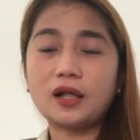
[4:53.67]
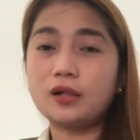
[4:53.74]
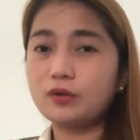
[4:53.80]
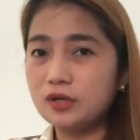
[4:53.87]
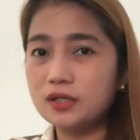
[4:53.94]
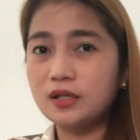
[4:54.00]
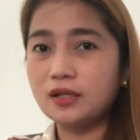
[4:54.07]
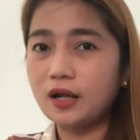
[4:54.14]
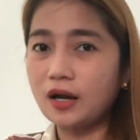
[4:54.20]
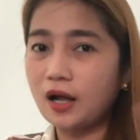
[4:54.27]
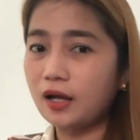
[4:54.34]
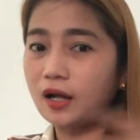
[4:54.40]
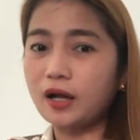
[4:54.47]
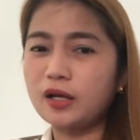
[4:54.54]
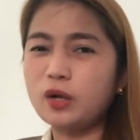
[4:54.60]
Lalo na si
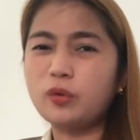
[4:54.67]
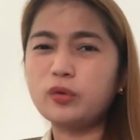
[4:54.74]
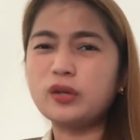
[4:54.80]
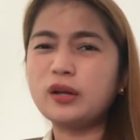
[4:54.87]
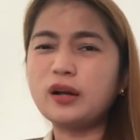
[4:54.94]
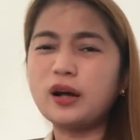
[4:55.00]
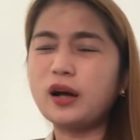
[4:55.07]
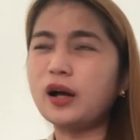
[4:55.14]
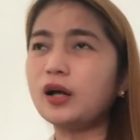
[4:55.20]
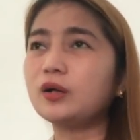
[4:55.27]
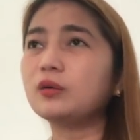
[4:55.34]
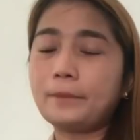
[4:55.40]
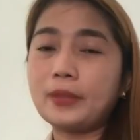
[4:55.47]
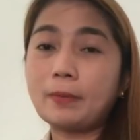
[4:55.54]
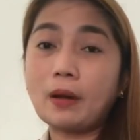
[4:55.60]
Dalaga, ayaw niya ng ano,
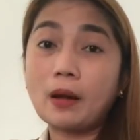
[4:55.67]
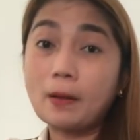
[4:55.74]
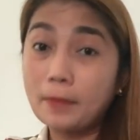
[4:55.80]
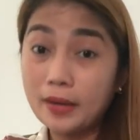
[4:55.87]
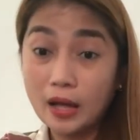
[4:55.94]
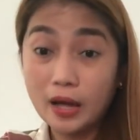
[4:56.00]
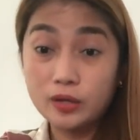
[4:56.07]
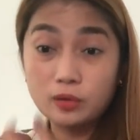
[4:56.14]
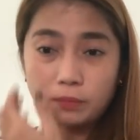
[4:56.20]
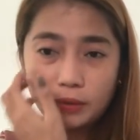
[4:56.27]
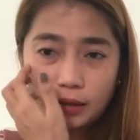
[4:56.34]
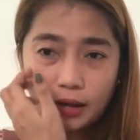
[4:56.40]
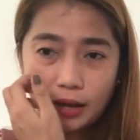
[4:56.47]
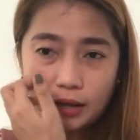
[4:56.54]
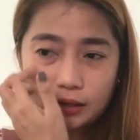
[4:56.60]
pahabayaan yung
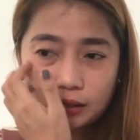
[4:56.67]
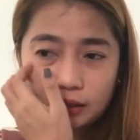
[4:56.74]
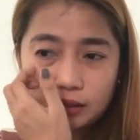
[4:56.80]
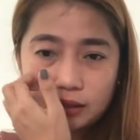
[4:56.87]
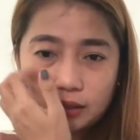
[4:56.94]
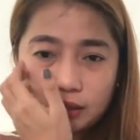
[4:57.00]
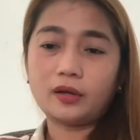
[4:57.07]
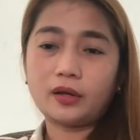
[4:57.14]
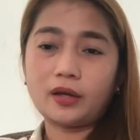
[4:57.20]
pag-aaral niya.